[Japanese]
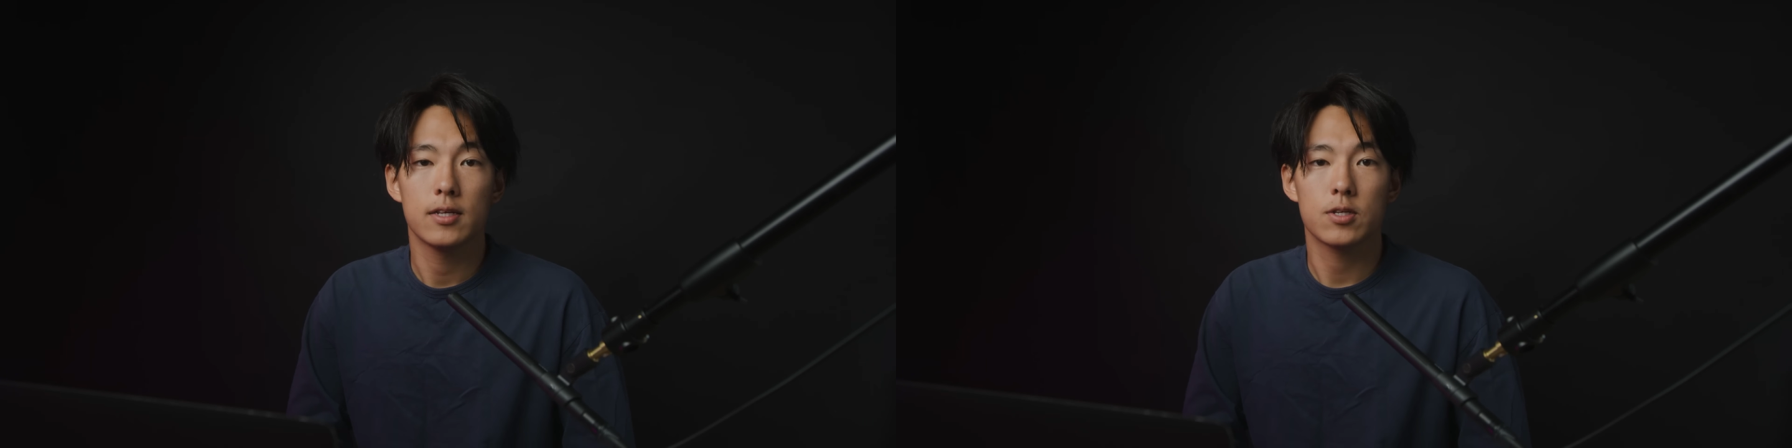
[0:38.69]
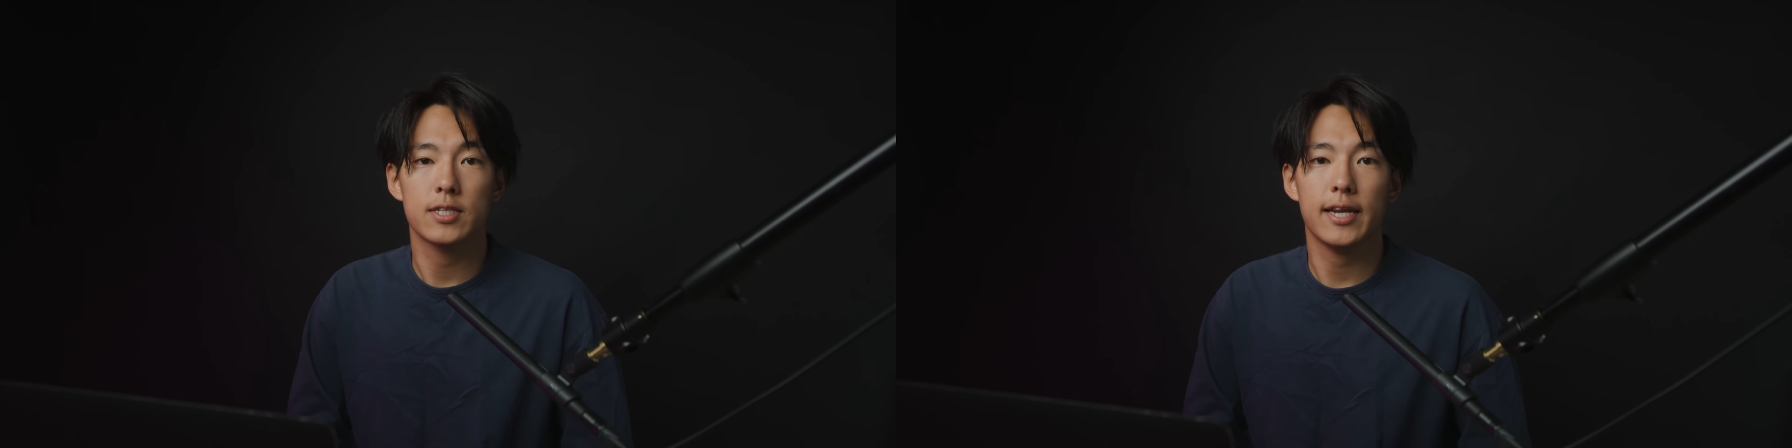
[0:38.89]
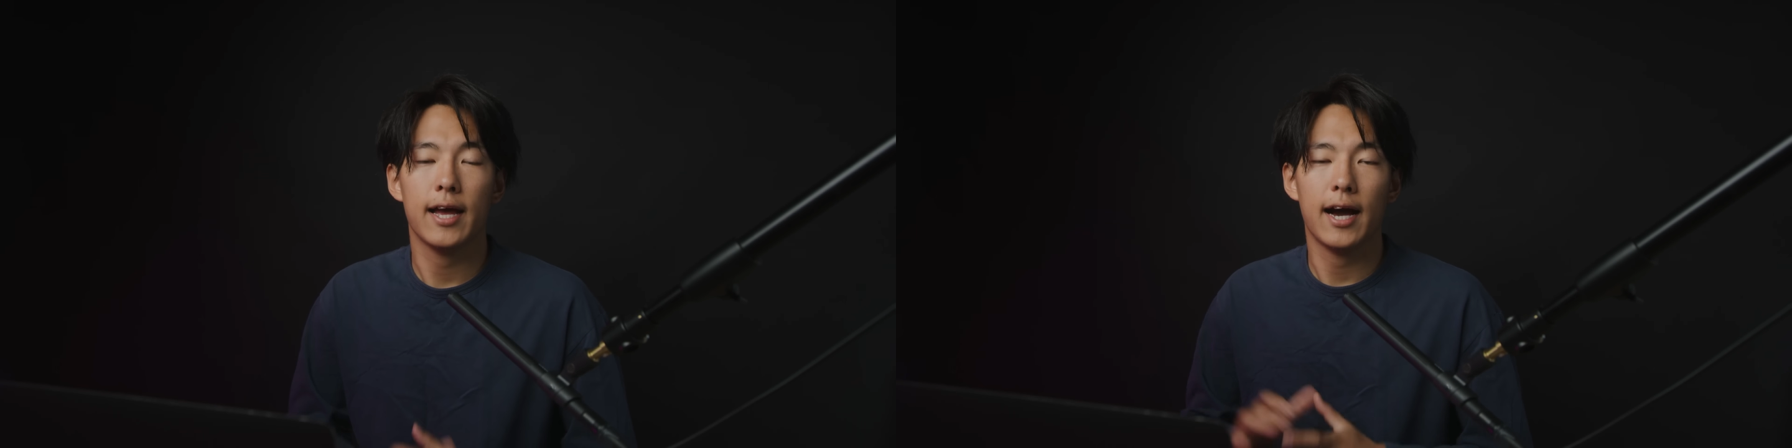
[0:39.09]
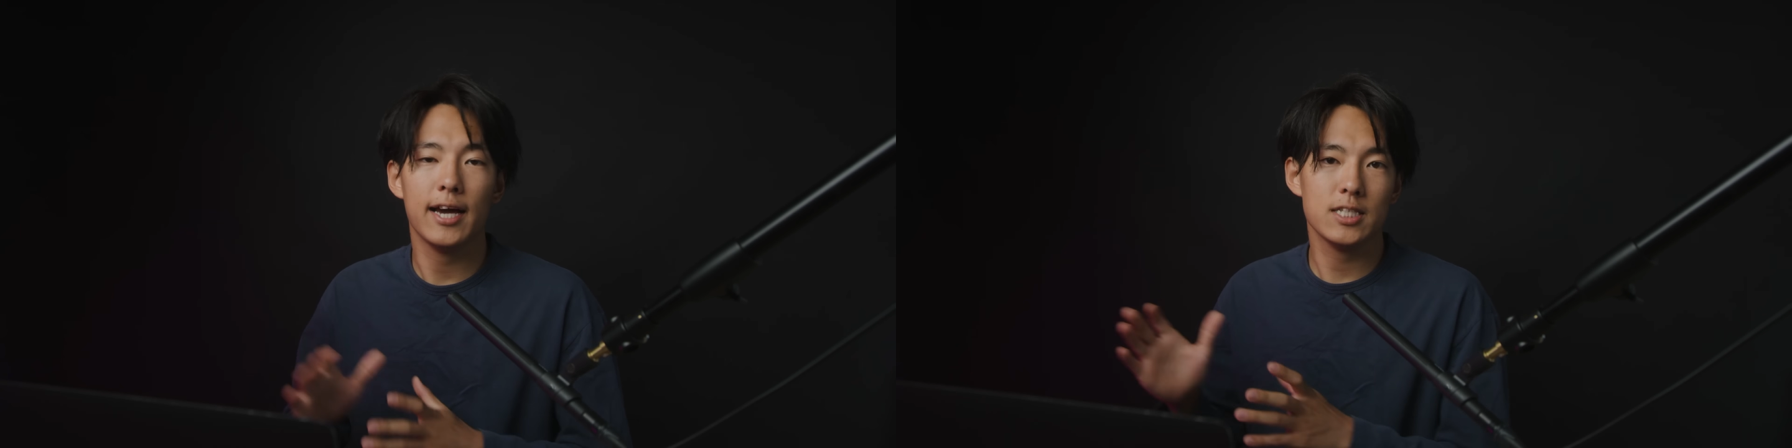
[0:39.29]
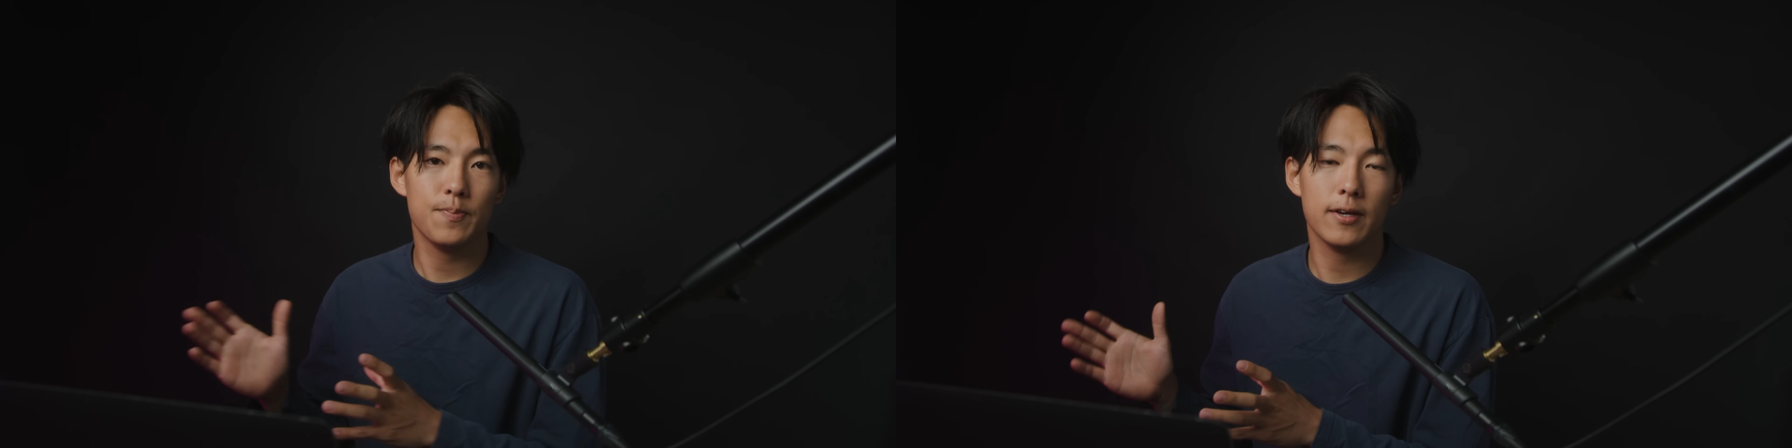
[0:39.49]
そしてね
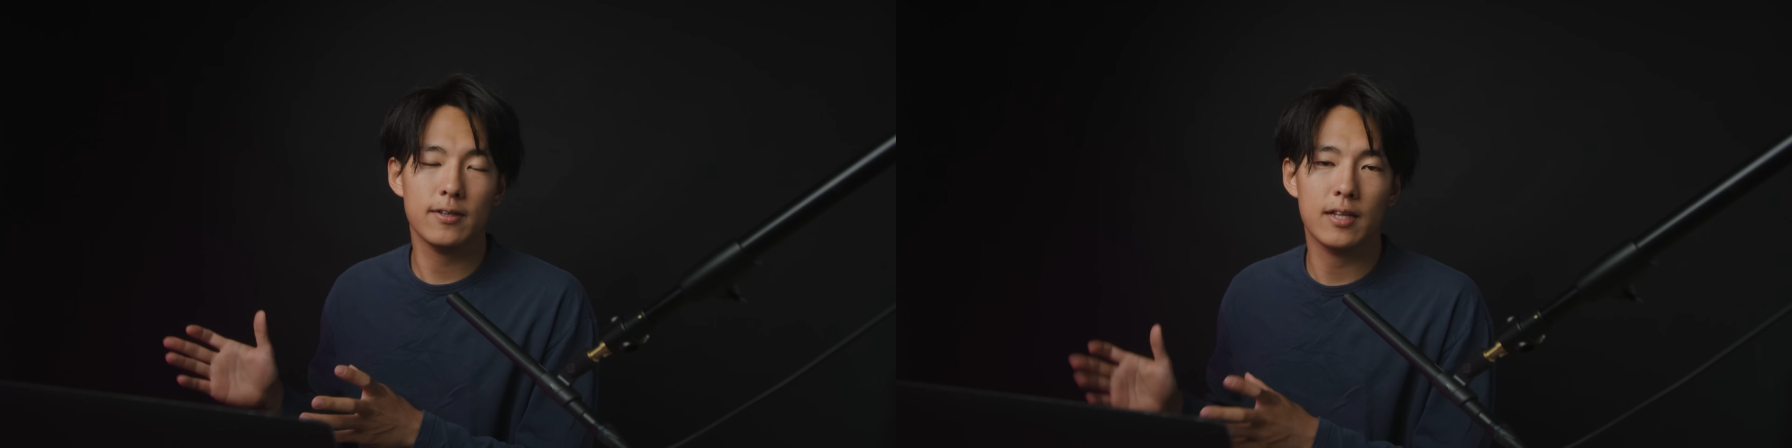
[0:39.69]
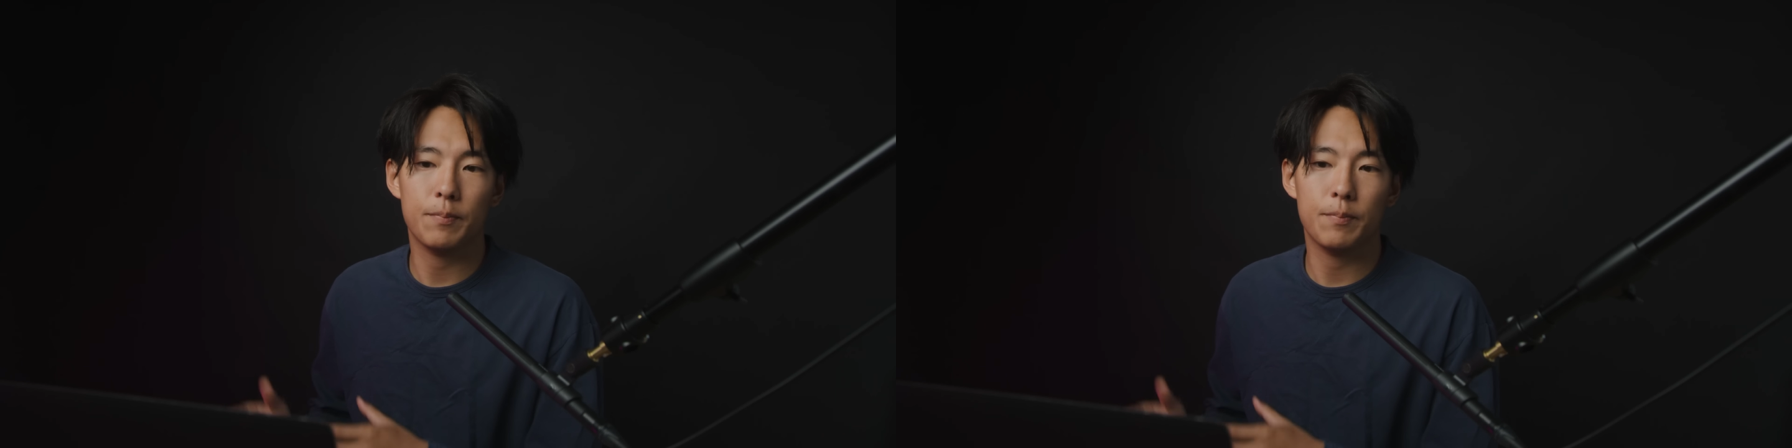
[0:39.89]
ハイスペックな